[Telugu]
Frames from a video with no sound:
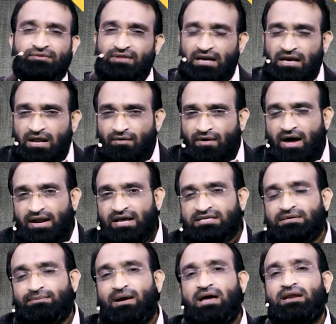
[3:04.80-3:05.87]
తెల్లవారే
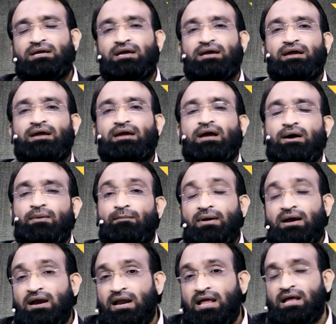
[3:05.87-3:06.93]
సమయానికి
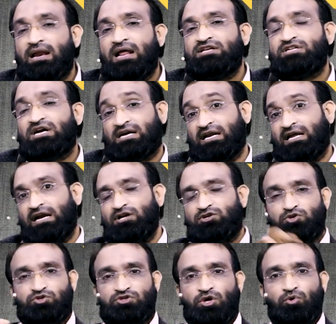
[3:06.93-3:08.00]
మళ్ళీ లేచి అక్కడికి వెళ్ళి
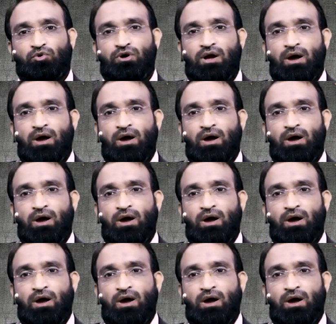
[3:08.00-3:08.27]
చూస్తాడు